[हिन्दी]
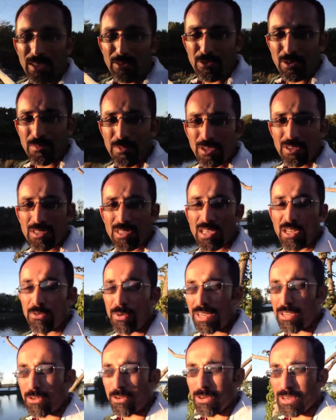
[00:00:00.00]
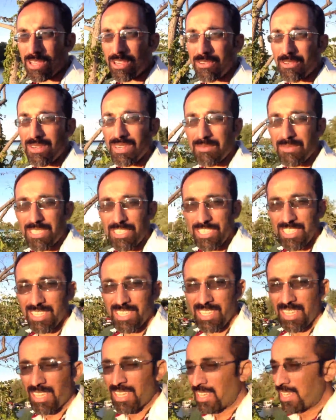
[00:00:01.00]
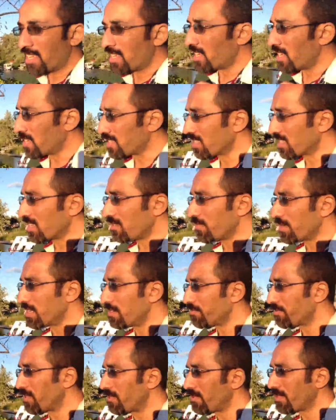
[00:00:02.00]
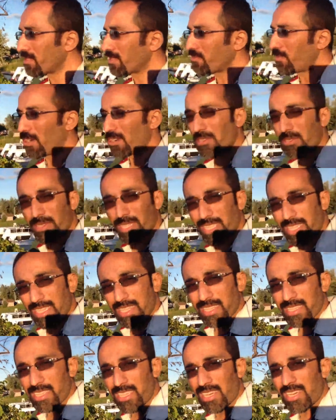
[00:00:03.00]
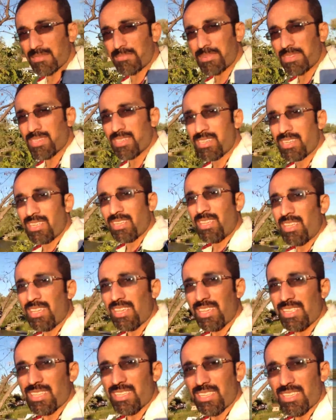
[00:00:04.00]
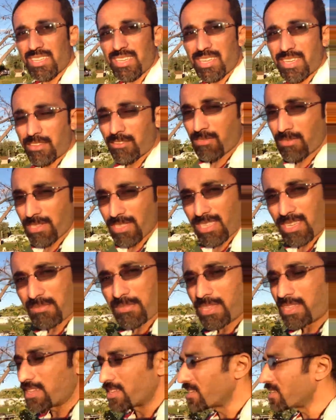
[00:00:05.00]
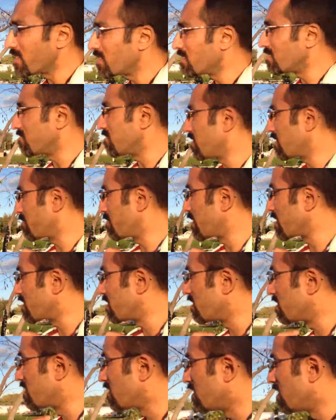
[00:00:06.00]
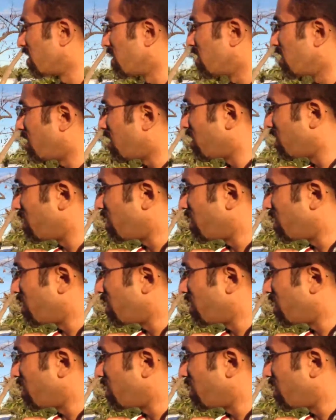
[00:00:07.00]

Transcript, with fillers: है तो अब ये सिलवेट हो गया होगा पीछे ये मेरा फेवरेट स्पॉट होता है यहाँ पर एंड आई ऑलवेज कम हेयर टू टेक पिक्चर्स